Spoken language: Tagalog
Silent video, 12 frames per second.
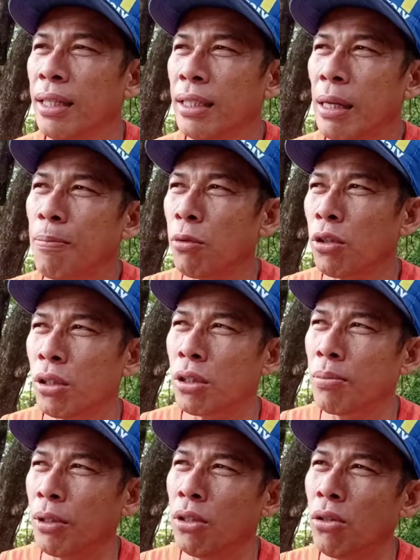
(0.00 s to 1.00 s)

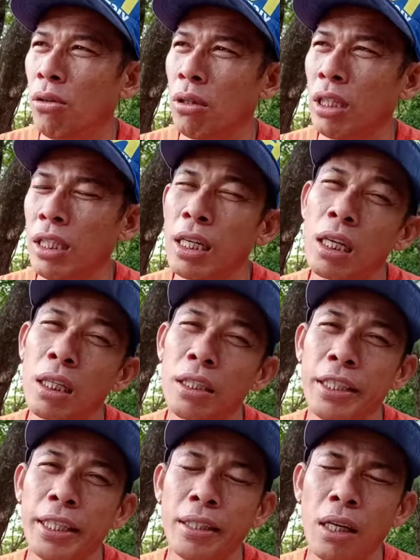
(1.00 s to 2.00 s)
tapos medyo kasi nag
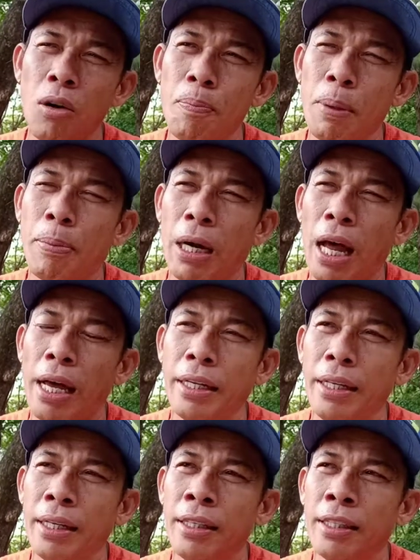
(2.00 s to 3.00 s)
start ako
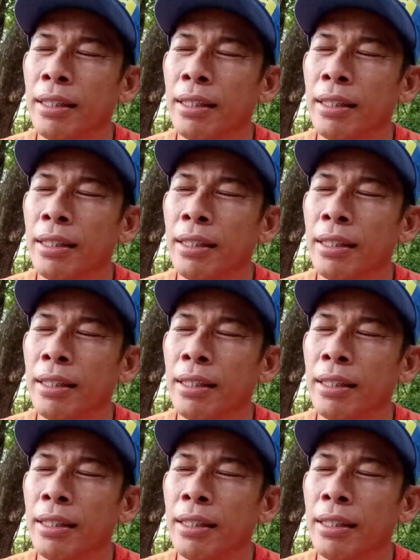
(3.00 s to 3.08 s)
February eh.